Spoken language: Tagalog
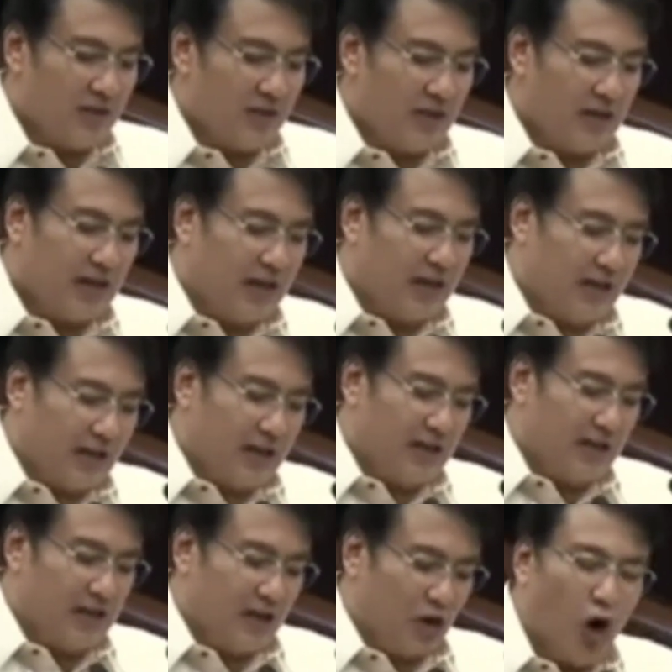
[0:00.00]
a, a,
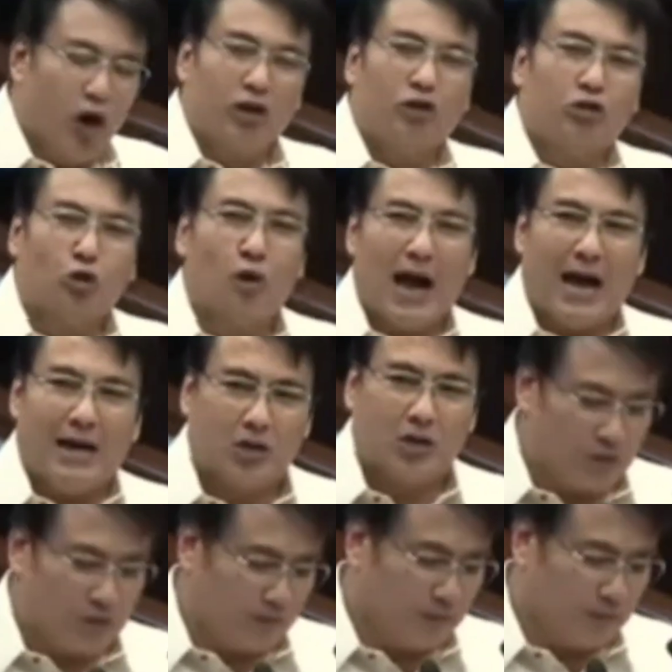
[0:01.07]
a call to
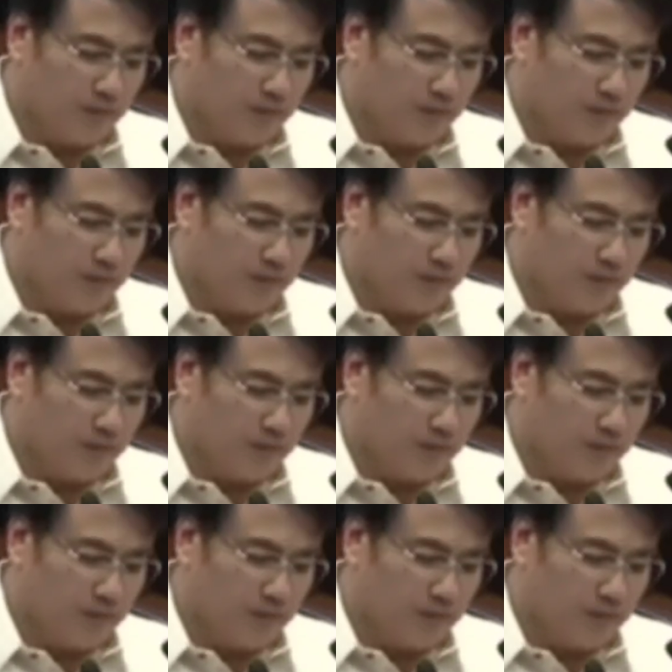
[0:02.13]
action.